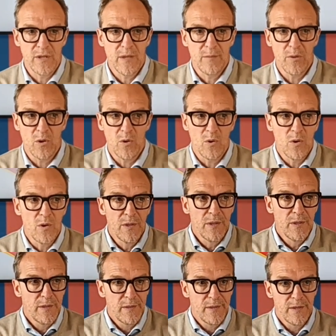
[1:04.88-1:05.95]
però
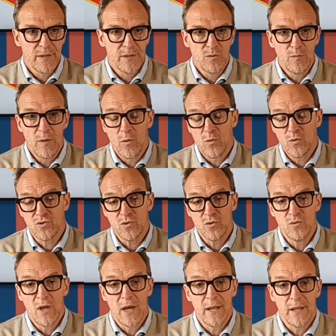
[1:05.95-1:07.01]
eh, dobbiamo
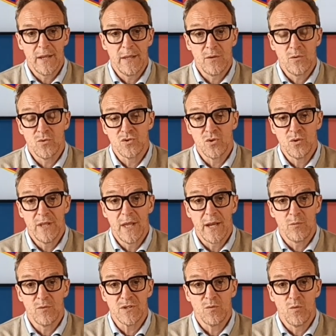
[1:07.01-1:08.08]
consolidare, consolidare,
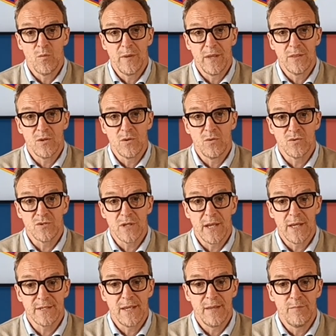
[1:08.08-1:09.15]
questo momento, non
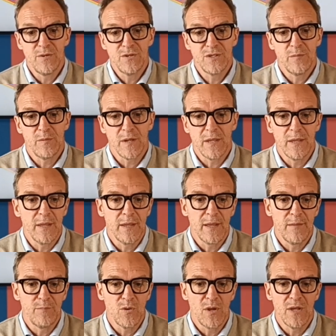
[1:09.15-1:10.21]
sarà semplice perché il
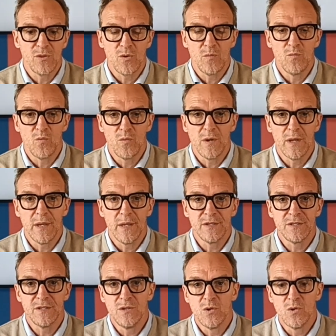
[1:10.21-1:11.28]
campionato comunque è
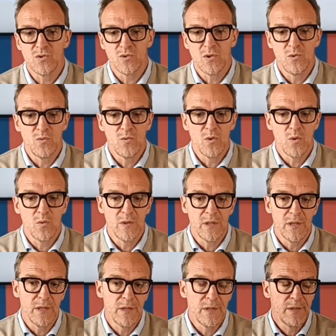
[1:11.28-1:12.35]
insidioso, è lungo,
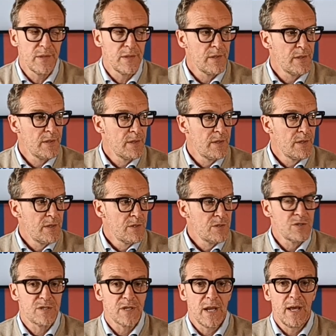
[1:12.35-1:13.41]
quindi
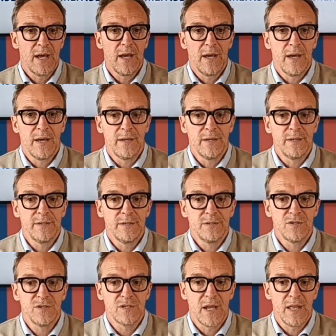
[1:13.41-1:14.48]
ci sarà,
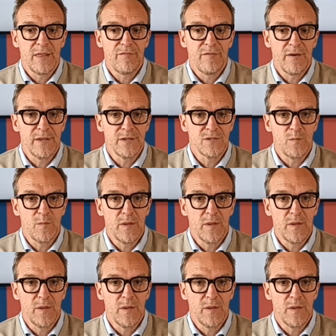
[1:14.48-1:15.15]
ci sarà da fare. Insomma